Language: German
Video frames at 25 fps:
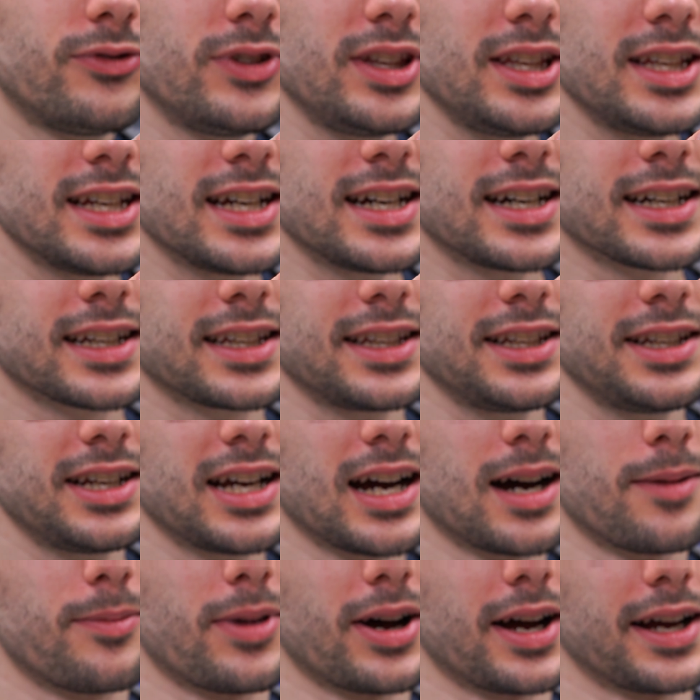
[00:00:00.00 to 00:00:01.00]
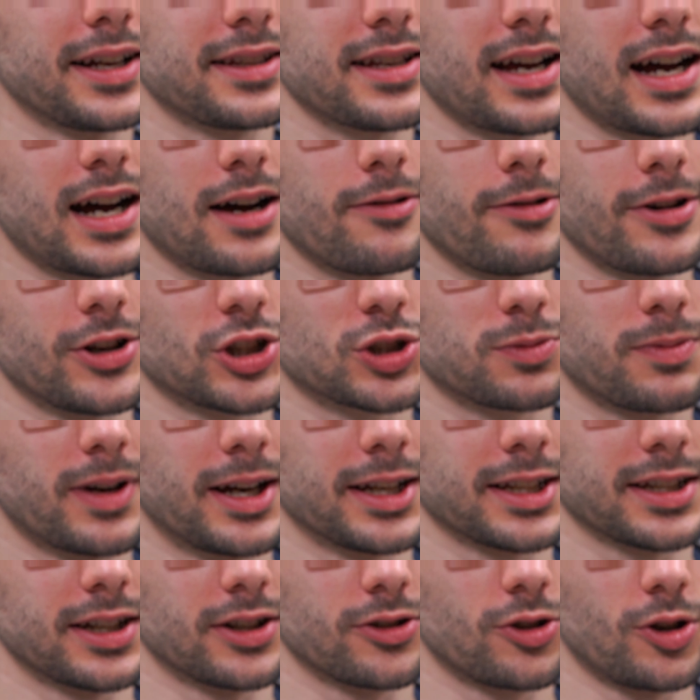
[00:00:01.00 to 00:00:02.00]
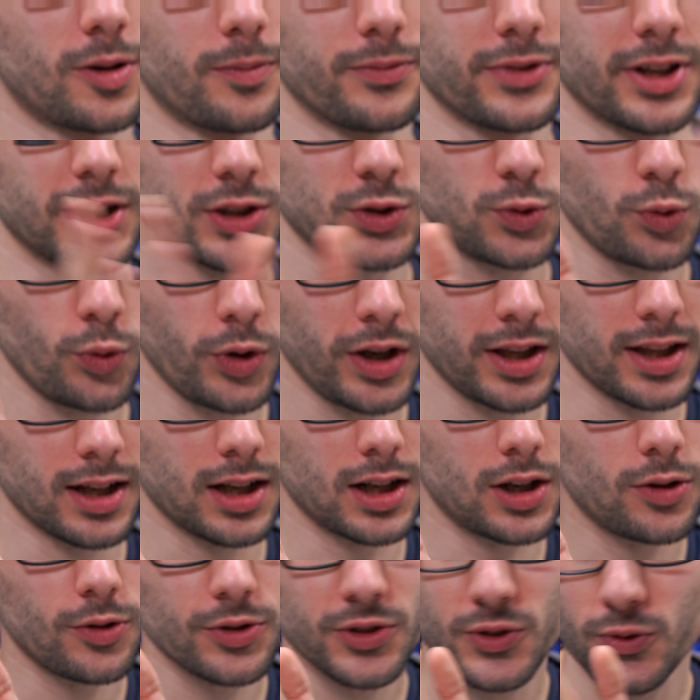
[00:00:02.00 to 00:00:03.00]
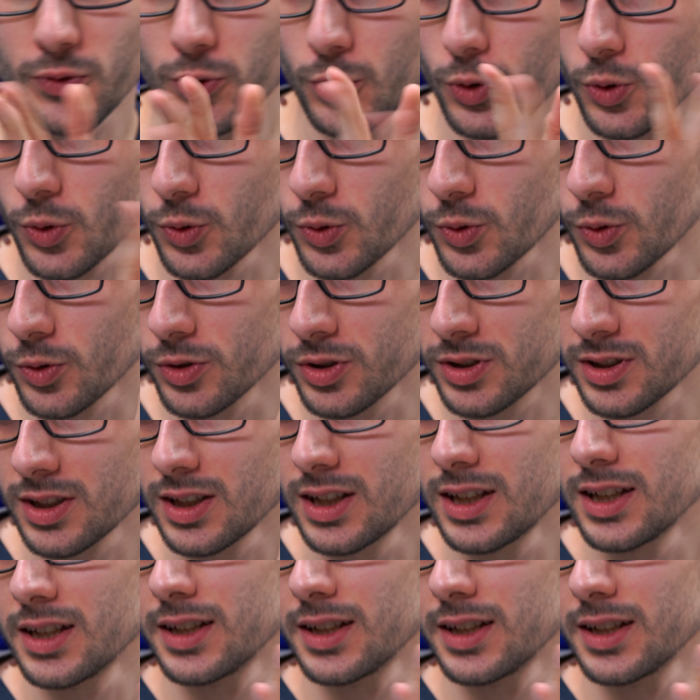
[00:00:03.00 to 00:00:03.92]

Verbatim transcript: 4 GB Arbeitsspeicher kommen dazu, je nach Ausführung. Und